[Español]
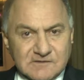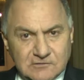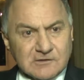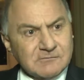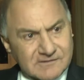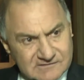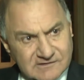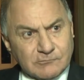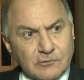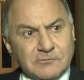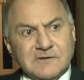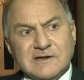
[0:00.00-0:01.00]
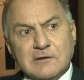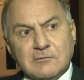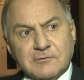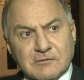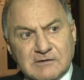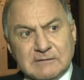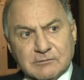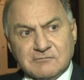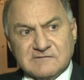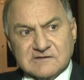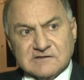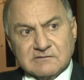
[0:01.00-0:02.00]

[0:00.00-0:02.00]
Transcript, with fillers: y esto le va a hacer muy bien al gobierno de la provincia